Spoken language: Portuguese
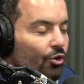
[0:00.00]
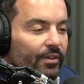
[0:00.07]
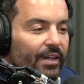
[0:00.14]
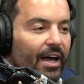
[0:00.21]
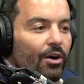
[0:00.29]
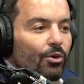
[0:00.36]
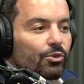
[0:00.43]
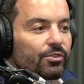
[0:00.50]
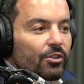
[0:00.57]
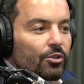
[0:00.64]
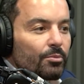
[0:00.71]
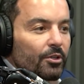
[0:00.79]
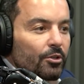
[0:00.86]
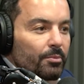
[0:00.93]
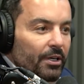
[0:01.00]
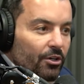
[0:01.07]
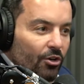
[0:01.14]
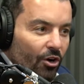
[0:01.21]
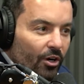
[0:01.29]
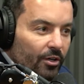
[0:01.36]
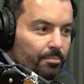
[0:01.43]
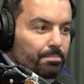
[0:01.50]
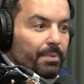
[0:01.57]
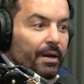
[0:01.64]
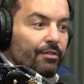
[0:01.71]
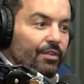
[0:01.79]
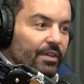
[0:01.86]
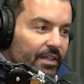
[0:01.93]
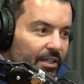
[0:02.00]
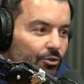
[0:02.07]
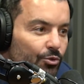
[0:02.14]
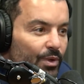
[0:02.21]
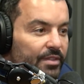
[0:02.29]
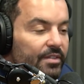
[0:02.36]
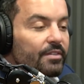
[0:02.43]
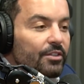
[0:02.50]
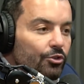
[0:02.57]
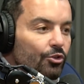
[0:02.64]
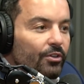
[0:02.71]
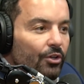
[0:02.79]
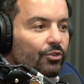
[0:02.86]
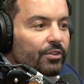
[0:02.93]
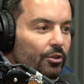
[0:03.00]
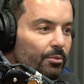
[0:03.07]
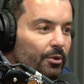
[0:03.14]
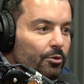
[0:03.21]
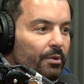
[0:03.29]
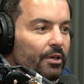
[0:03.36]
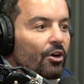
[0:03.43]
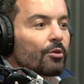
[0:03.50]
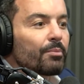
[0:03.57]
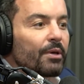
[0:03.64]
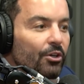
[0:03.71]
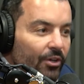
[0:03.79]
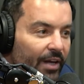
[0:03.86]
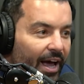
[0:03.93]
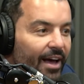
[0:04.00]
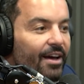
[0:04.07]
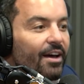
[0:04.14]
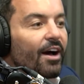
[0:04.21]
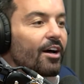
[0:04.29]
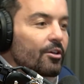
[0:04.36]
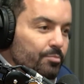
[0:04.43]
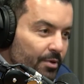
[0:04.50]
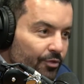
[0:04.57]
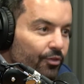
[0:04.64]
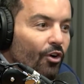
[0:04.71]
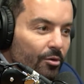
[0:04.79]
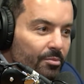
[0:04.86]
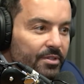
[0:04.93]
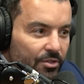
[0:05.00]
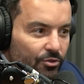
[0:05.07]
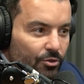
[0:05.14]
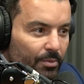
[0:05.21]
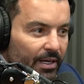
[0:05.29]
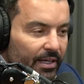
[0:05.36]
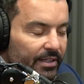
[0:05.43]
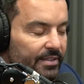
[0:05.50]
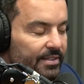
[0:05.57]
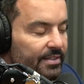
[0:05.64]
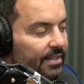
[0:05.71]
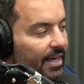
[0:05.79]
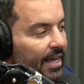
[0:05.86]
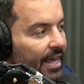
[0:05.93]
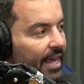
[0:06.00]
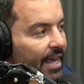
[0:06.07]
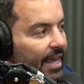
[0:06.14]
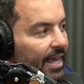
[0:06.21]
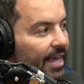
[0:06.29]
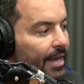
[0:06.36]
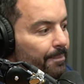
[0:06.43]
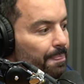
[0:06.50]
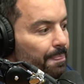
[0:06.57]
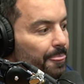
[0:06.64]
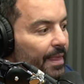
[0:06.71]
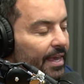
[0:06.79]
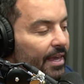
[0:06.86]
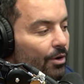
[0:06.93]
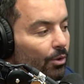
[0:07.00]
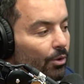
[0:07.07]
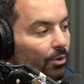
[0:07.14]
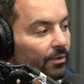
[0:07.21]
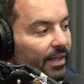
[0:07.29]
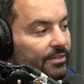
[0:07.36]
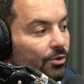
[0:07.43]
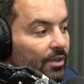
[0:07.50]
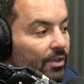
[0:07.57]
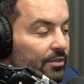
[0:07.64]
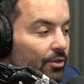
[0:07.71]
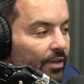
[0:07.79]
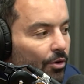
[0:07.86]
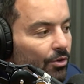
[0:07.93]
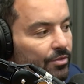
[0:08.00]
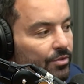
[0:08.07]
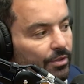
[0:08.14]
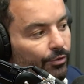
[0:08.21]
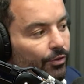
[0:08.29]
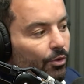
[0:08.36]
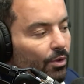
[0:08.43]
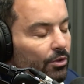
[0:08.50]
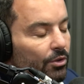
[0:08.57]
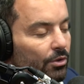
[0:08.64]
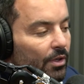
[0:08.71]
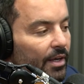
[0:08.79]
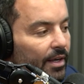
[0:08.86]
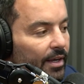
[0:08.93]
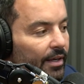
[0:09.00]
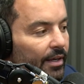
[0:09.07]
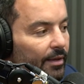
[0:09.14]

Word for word: tornar o ser humano melhor, prevenir as doenças e tornar o ser humano melhor, melhorar as performances humanas. E eu, nessa ocasião, o que aconteceu? Foi quando,